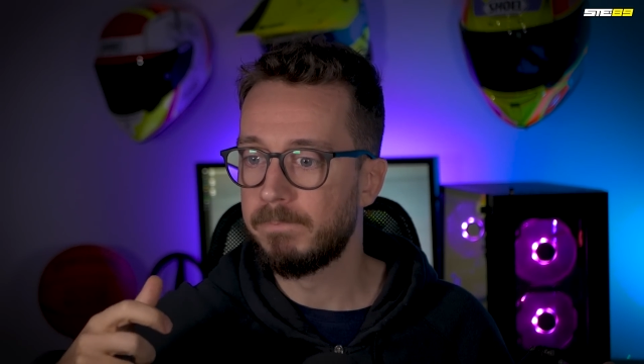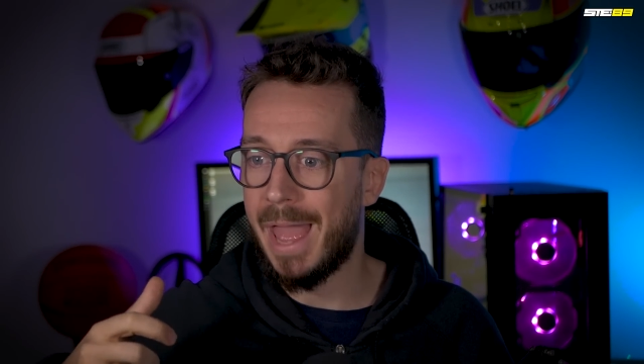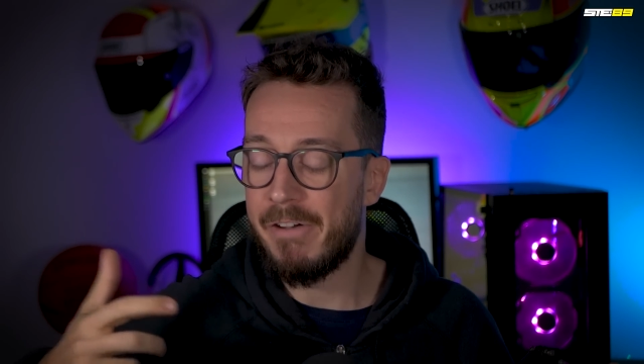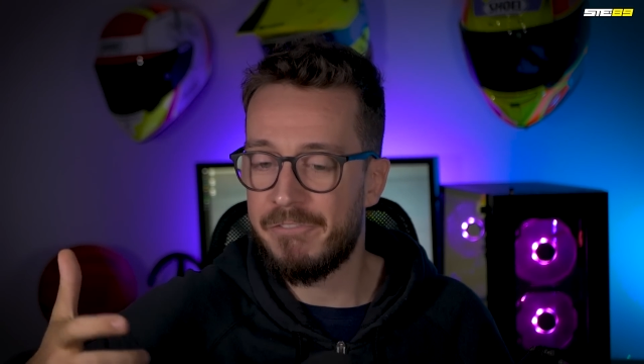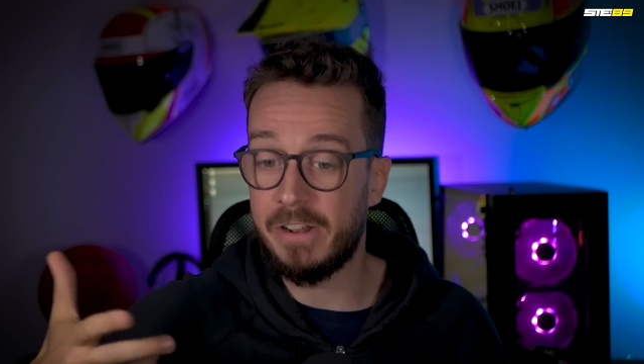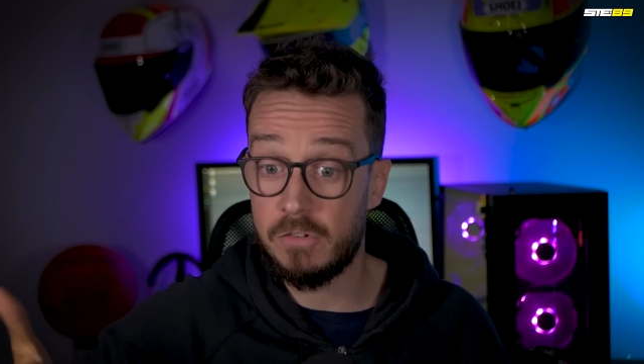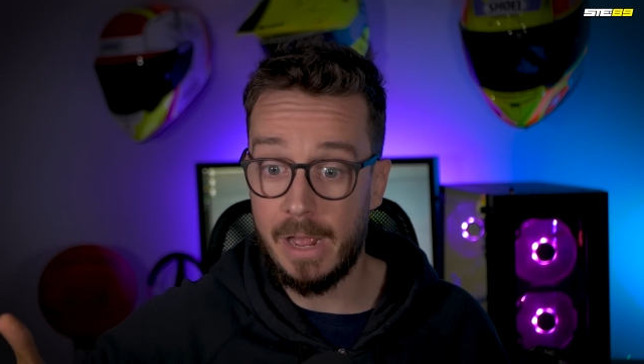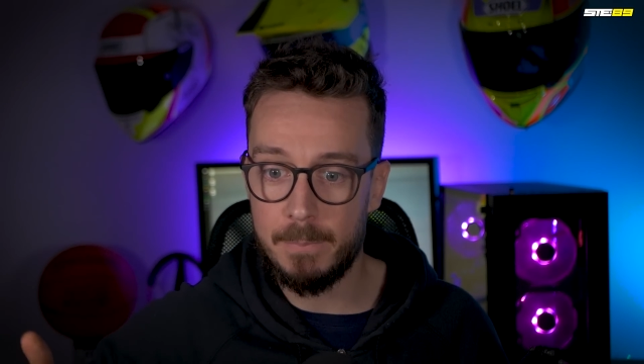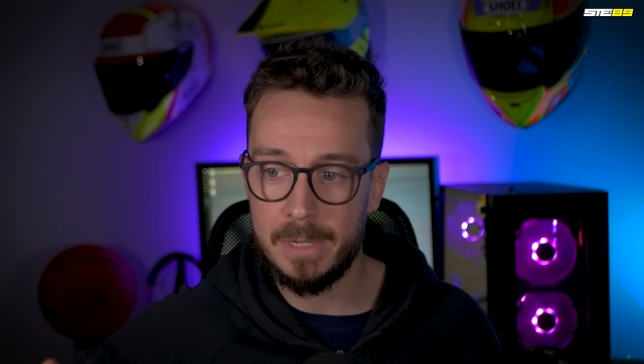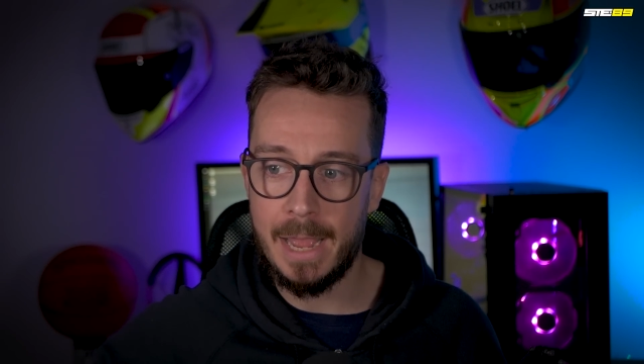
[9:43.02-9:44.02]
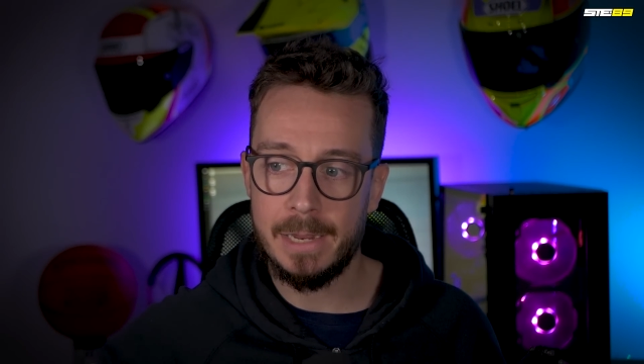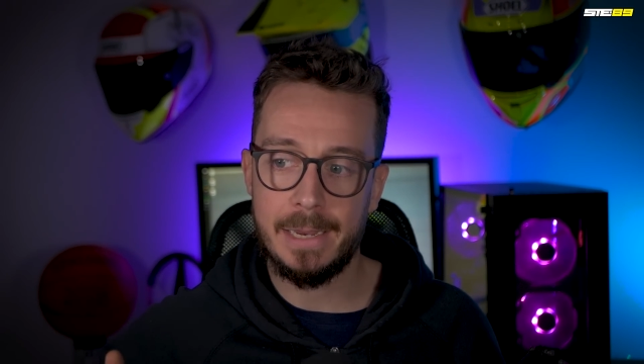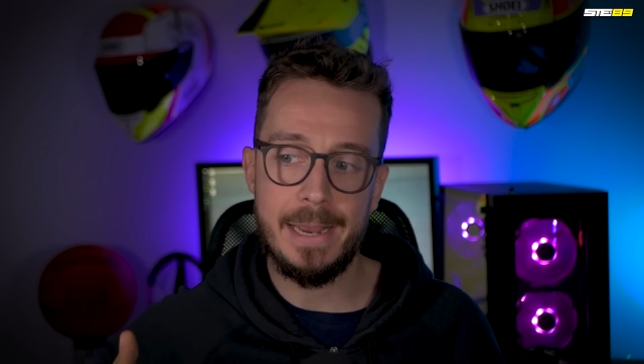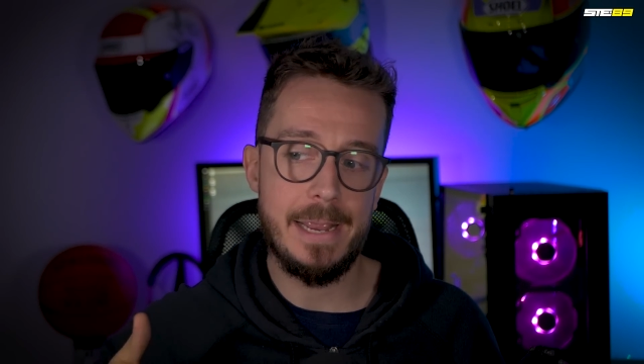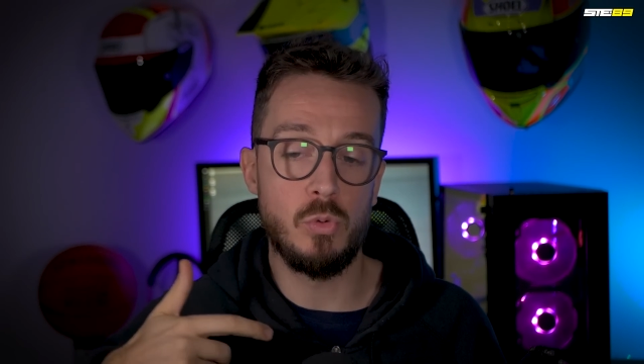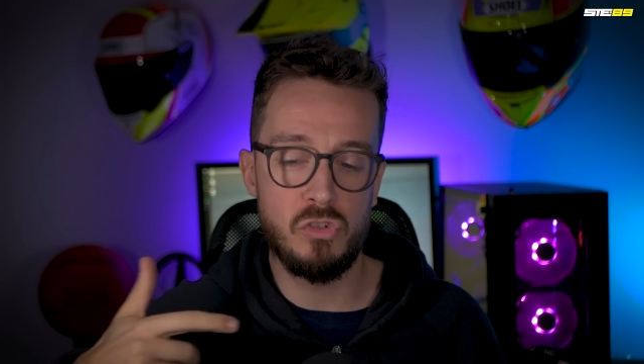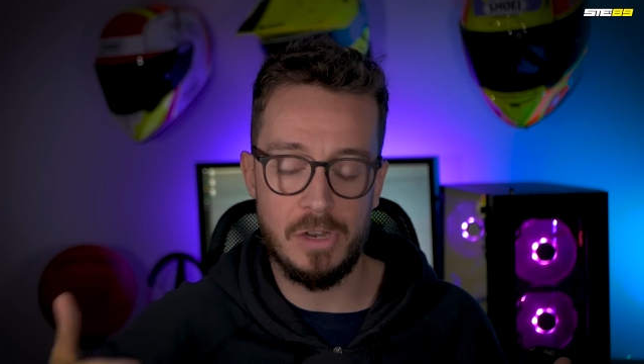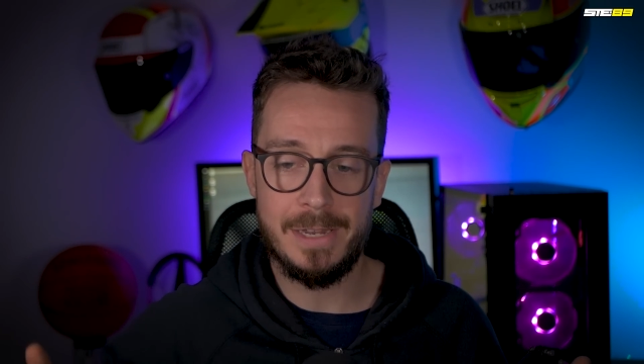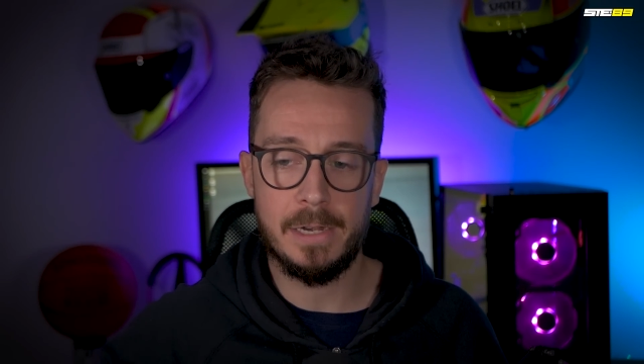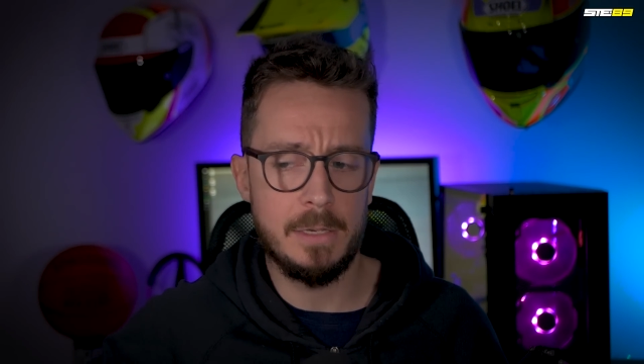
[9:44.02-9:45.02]
affacciarmi anche in un
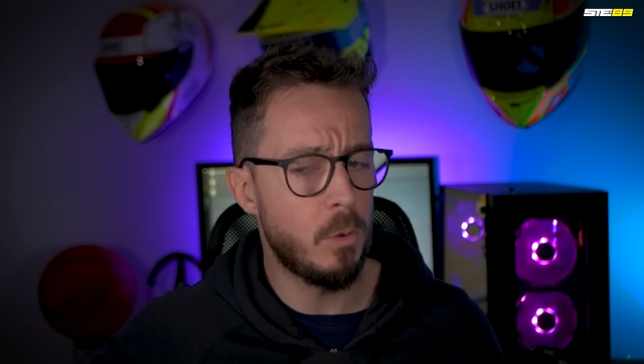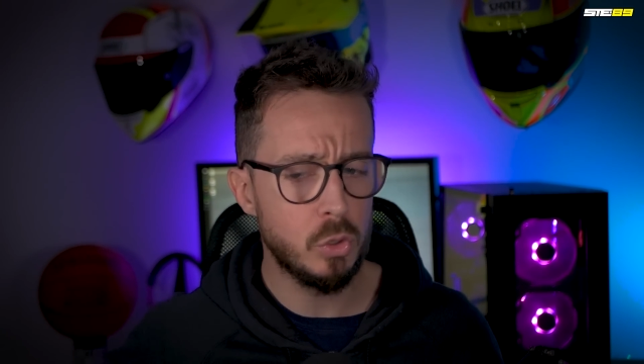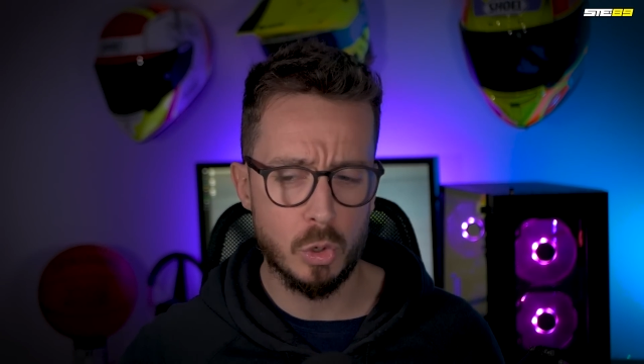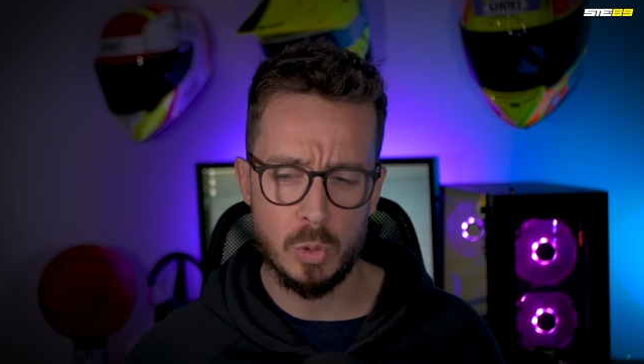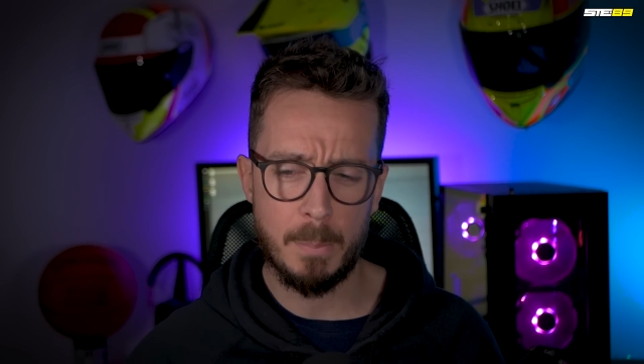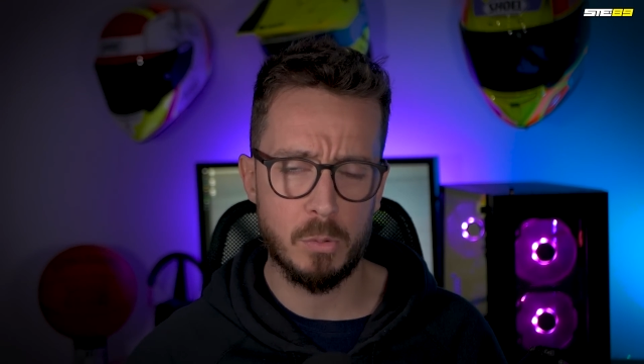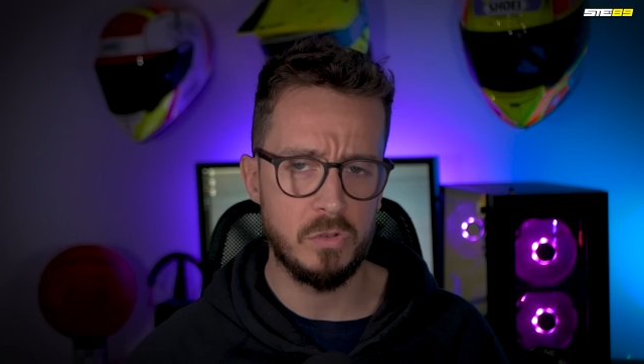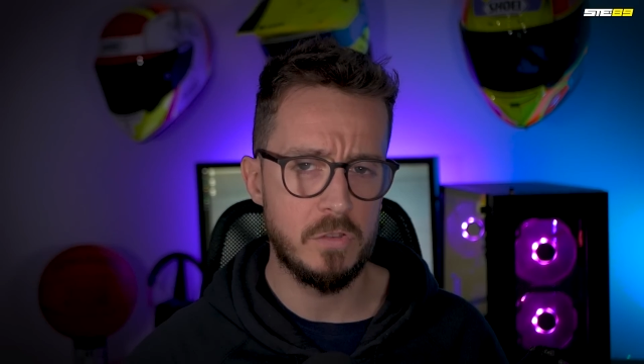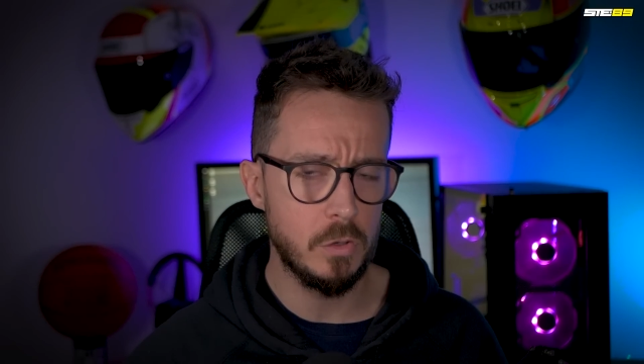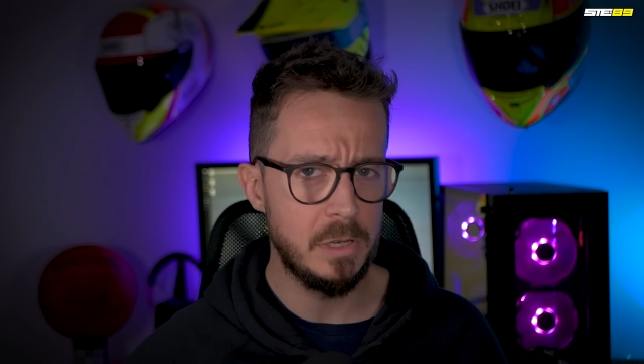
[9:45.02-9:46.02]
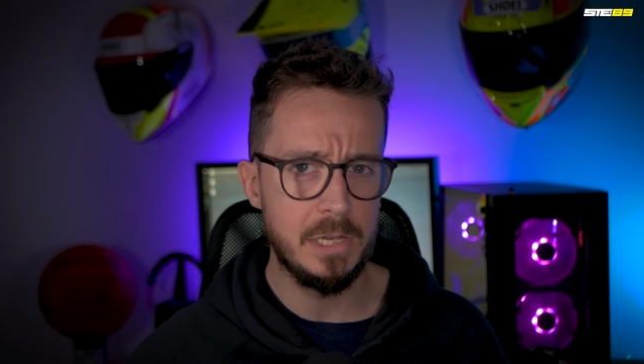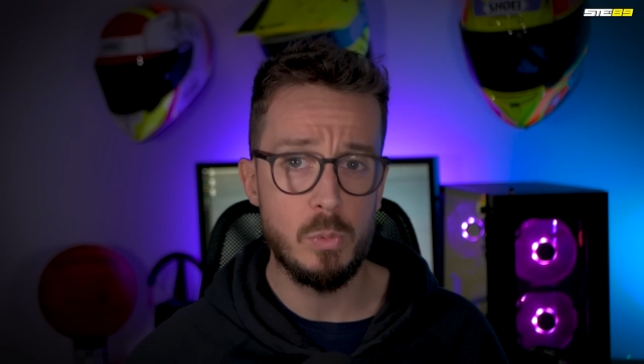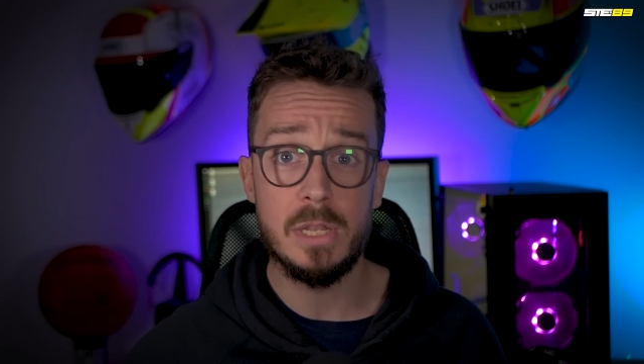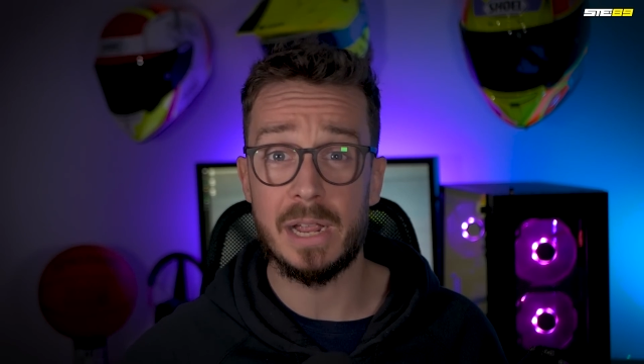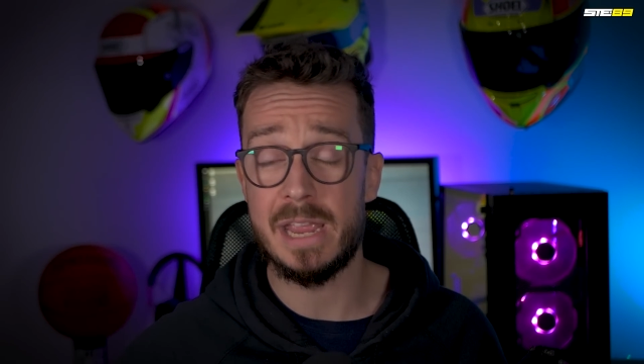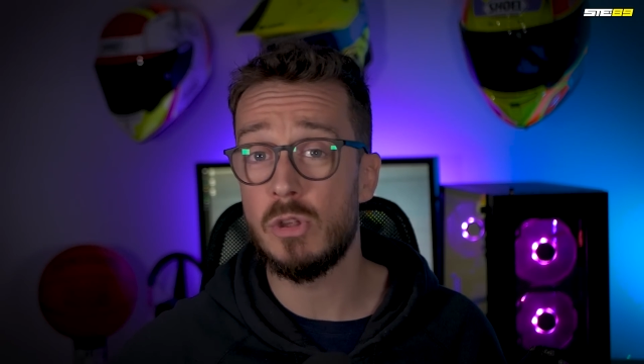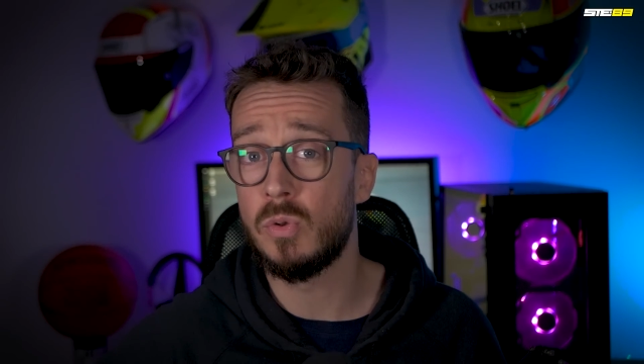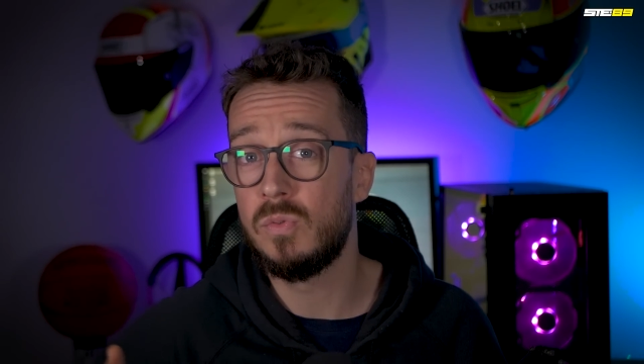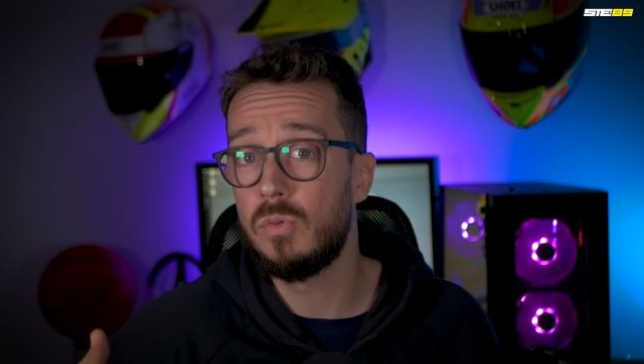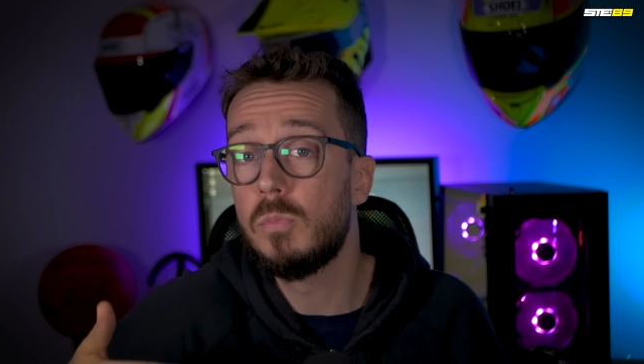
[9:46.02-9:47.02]
genere di moto con una posizione di guida che io
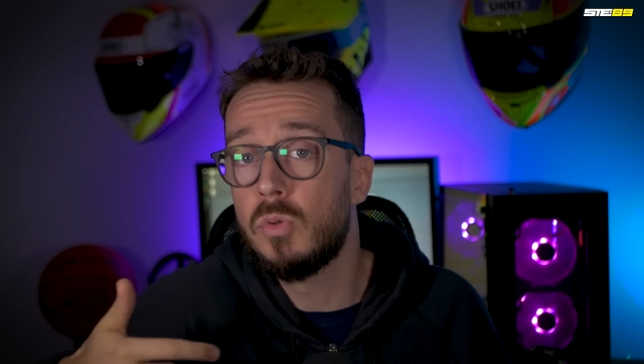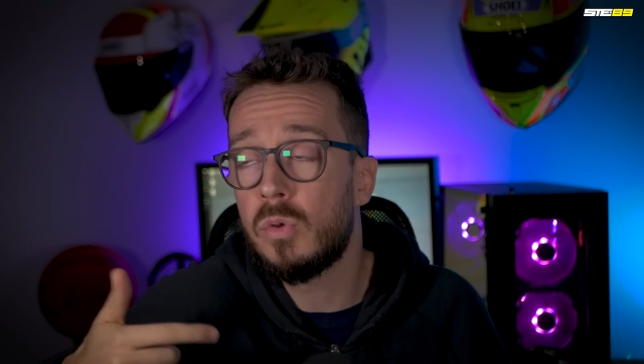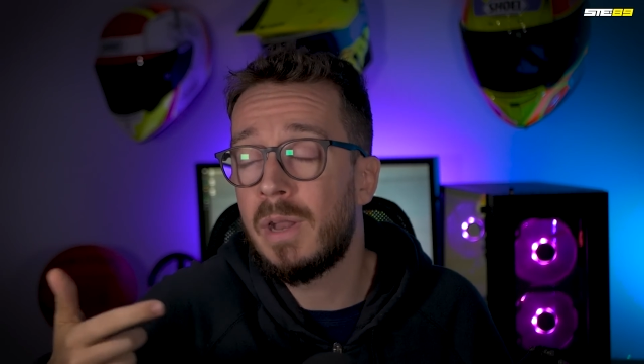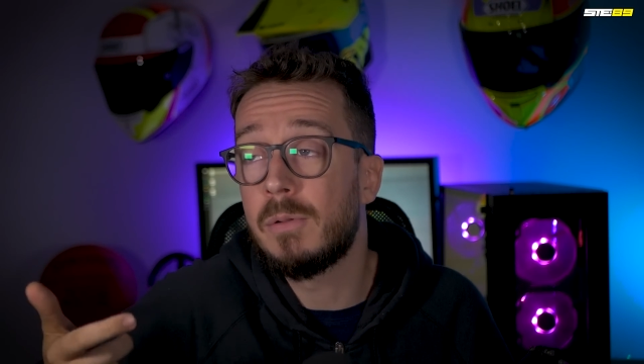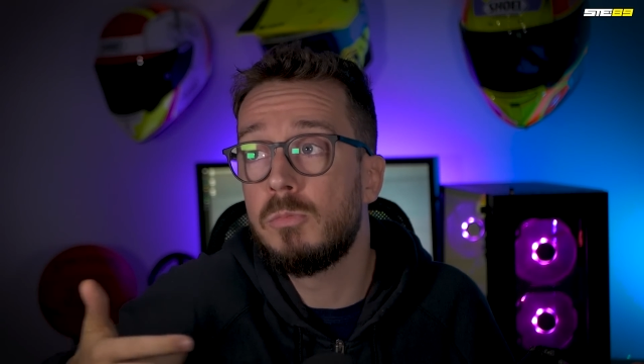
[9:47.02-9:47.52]
non, non,